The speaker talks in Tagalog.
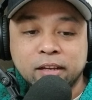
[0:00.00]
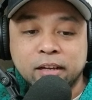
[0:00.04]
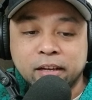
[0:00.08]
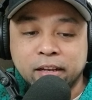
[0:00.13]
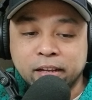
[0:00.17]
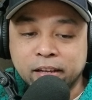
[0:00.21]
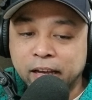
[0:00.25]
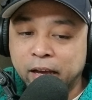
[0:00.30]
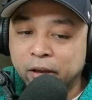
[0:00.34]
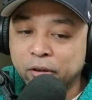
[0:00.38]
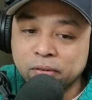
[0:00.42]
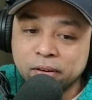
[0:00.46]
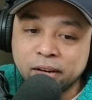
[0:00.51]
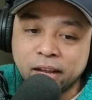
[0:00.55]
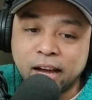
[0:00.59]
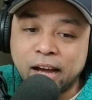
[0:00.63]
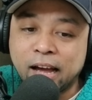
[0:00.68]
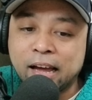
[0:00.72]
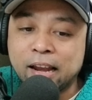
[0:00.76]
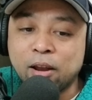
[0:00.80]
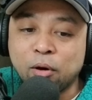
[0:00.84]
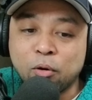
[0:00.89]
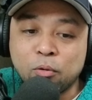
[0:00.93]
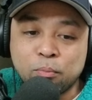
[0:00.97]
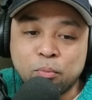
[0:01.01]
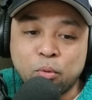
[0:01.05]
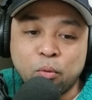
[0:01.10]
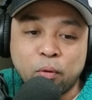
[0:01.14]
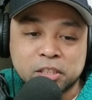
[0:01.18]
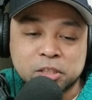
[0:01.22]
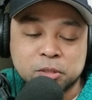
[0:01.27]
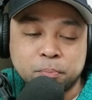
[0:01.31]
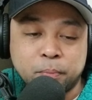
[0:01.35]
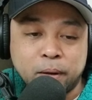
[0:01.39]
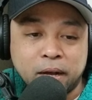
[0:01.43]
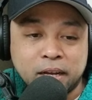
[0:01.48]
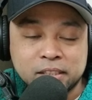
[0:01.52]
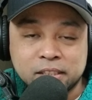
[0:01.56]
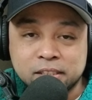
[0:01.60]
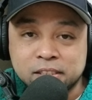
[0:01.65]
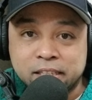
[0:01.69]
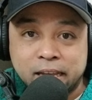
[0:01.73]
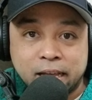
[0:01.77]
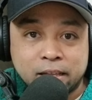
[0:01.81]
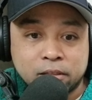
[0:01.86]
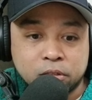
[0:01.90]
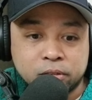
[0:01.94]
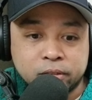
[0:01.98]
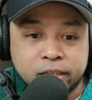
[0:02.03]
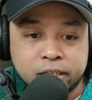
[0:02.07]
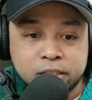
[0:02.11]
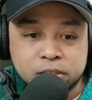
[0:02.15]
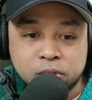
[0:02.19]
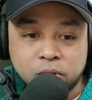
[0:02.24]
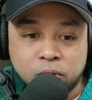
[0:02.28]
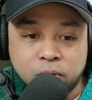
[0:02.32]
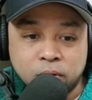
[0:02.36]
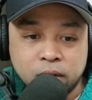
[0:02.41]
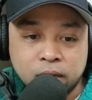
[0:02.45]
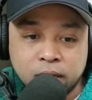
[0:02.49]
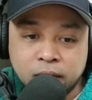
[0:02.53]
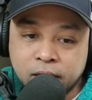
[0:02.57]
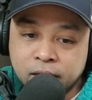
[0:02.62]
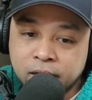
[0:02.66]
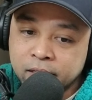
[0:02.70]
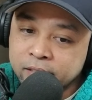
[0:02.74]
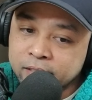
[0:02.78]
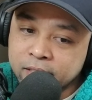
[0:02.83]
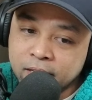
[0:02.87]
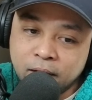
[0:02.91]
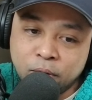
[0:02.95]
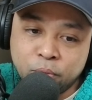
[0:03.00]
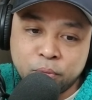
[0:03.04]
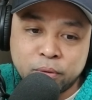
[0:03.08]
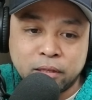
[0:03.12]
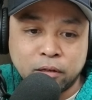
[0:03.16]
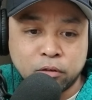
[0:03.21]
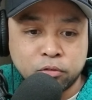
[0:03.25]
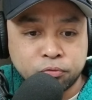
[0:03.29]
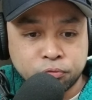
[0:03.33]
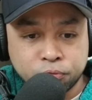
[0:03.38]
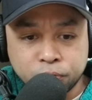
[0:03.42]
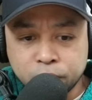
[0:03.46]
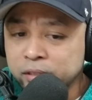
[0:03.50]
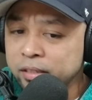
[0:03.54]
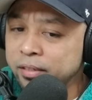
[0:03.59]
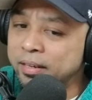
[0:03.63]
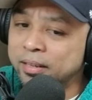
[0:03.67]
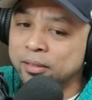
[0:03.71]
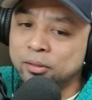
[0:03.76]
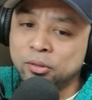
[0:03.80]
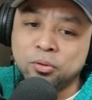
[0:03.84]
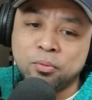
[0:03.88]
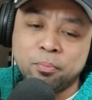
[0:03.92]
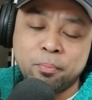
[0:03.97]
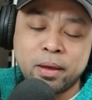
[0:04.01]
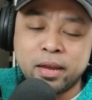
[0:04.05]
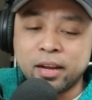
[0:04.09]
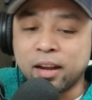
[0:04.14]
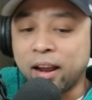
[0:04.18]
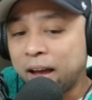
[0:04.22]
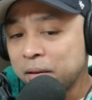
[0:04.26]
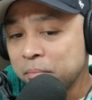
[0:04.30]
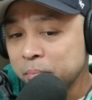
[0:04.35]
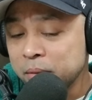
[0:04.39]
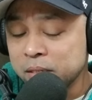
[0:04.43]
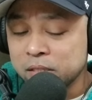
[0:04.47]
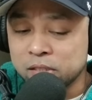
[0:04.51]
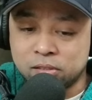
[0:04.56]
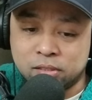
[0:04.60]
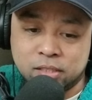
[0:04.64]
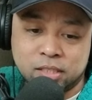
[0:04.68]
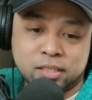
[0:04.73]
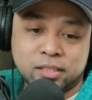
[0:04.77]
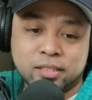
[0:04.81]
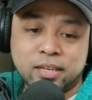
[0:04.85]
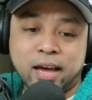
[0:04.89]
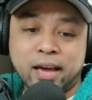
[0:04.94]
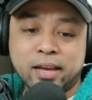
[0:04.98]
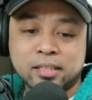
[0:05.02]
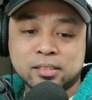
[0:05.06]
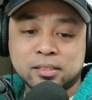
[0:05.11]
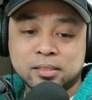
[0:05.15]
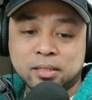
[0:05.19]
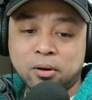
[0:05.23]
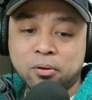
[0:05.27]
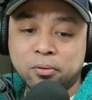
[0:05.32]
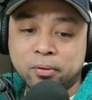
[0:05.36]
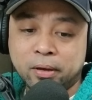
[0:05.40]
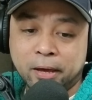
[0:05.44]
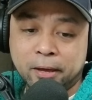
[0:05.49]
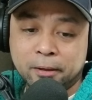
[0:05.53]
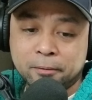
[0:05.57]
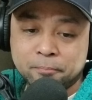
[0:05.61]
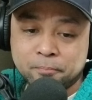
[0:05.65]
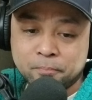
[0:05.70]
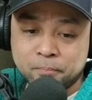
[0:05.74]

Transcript: Ngayon na. Akala ko bukas pa kasi Saturday. So, yeah, without further ado, man, I miss this guys. Okay.